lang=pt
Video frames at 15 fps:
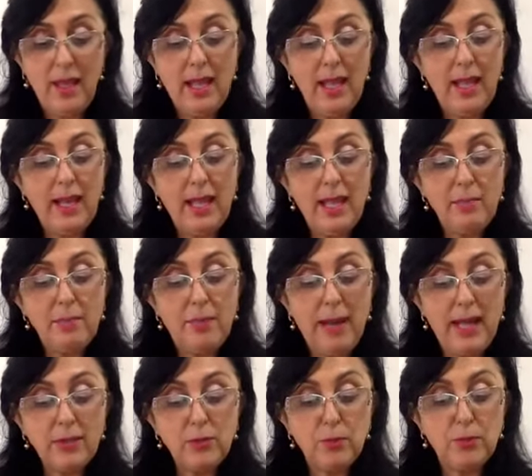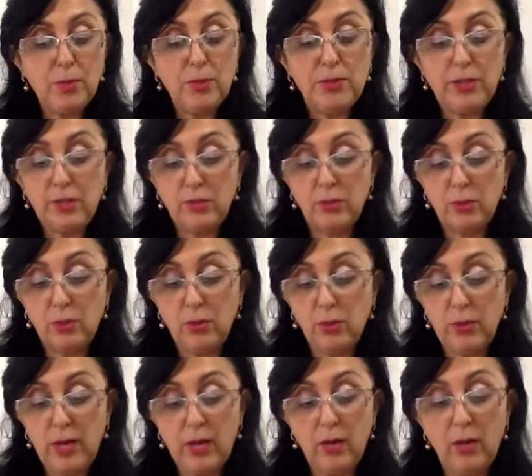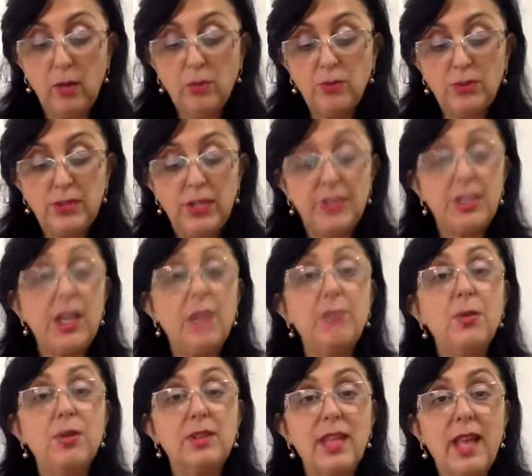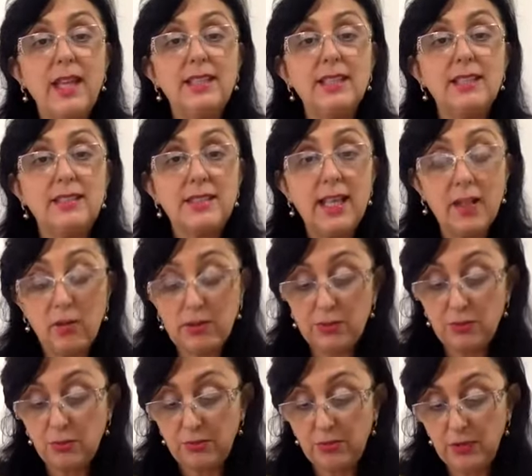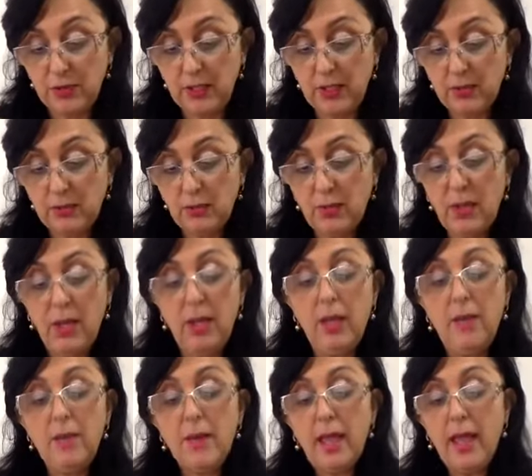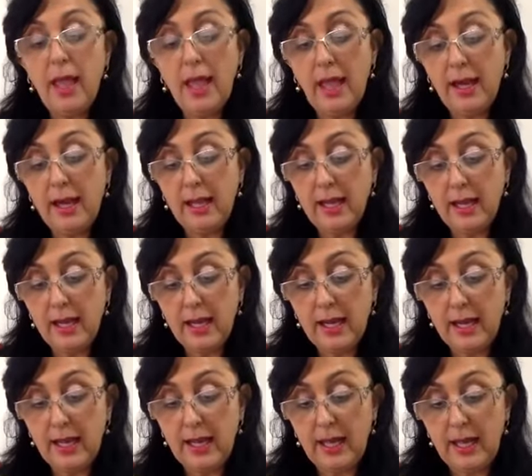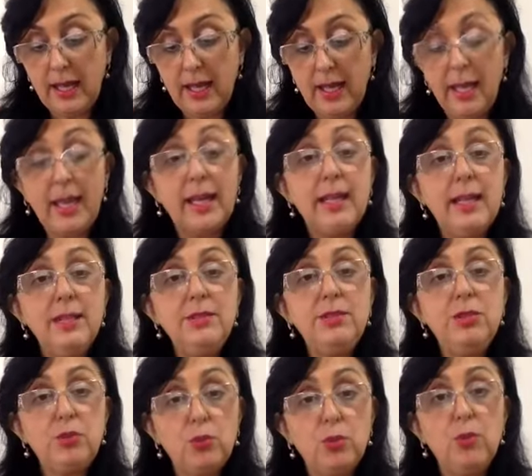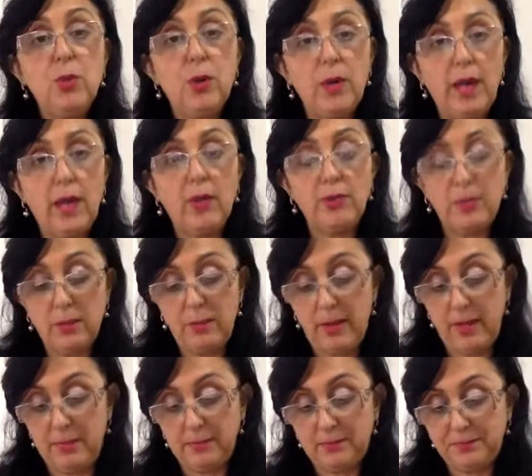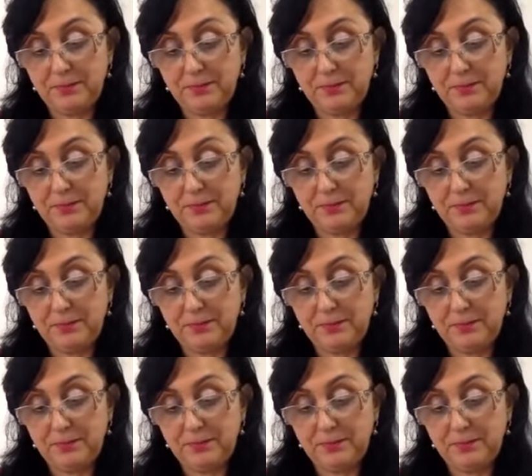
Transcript: Ela é hepatoprotetora, ou seja, ela protege as células do fígado. Ela, ela é antitumoral também.